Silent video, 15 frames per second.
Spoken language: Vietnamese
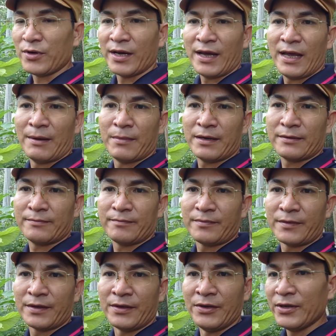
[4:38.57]
nếu trẻ em
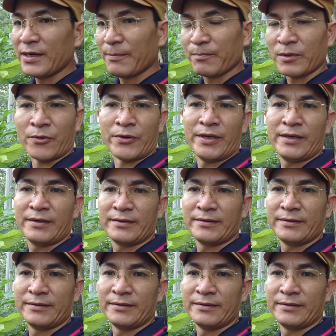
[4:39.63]
dưới 5 tuổi